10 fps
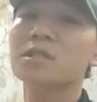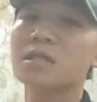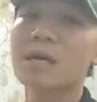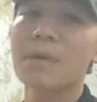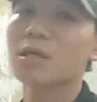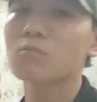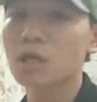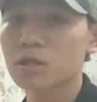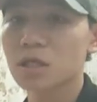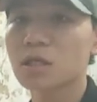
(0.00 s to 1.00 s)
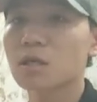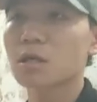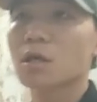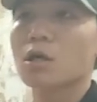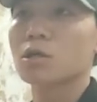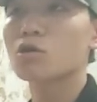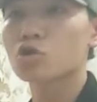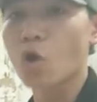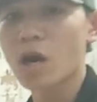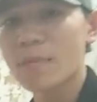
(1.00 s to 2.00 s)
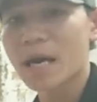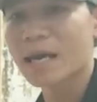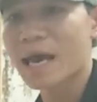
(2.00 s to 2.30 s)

thì răng bạn không bao giờ dính nhá những con chó là mà ăn